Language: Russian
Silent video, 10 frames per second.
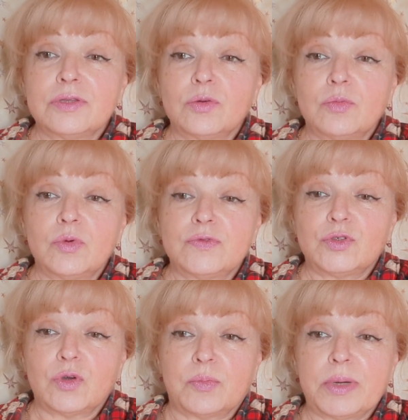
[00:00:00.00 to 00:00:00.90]
думаю,
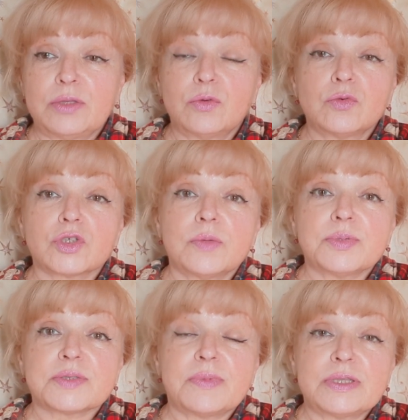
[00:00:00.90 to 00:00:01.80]
все, пойду уже
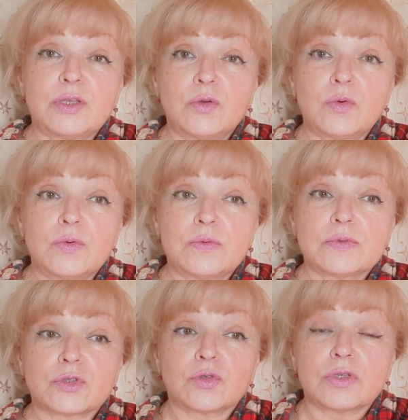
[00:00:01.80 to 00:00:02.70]
посмотрю,
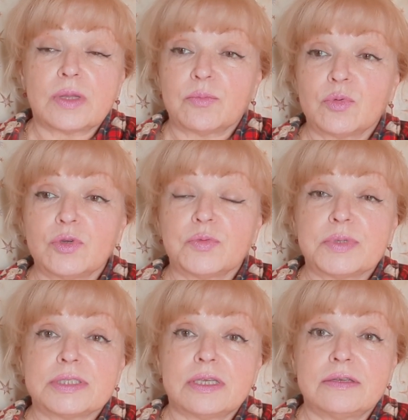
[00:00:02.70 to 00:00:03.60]
что там будет по
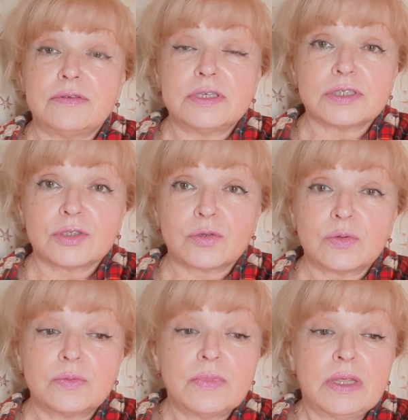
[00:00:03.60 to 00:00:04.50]

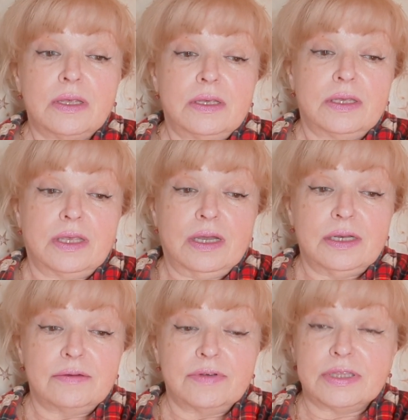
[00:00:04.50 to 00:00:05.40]
телевизору.
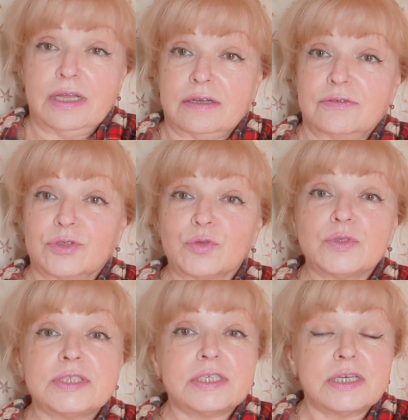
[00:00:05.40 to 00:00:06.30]
Я вот так вот
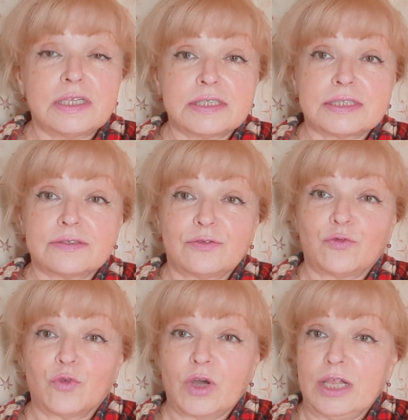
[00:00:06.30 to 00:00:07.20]
уселась в
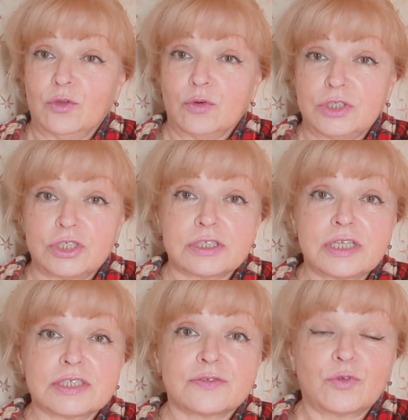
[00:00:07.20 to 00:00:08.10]
уголочек
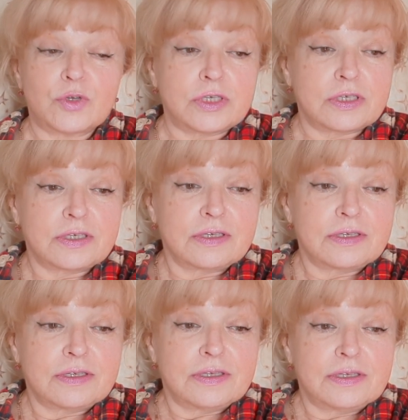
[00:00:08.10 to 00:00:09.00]
на свой,
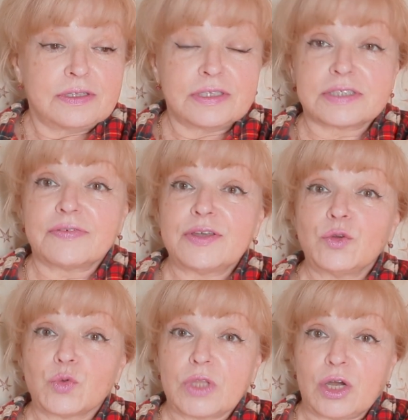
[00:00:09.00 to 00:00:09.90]
на
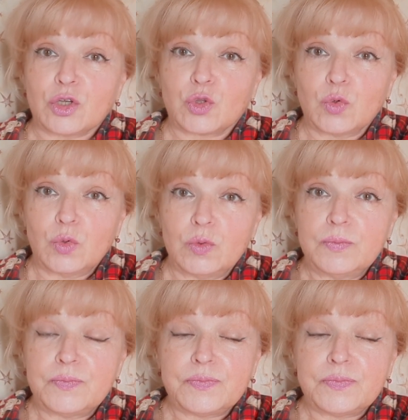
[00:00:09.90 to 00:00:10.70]
свою тахту,